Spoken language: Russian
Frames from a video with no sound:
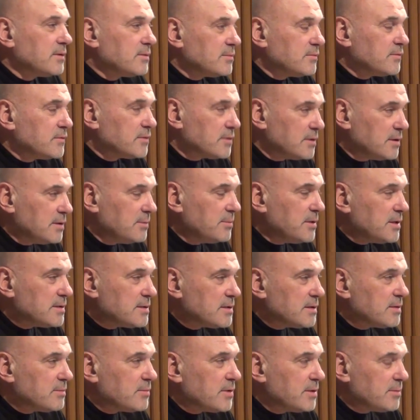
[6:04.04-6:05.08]
там, вот
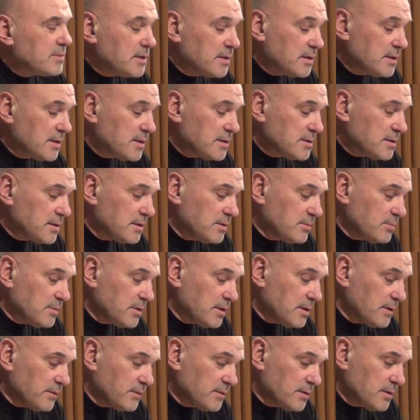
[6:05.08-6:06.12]
немецким и американским
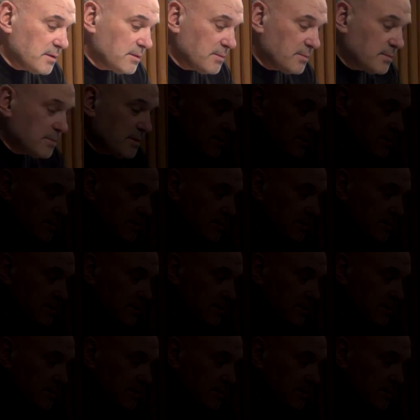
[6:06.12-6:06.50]
авторам.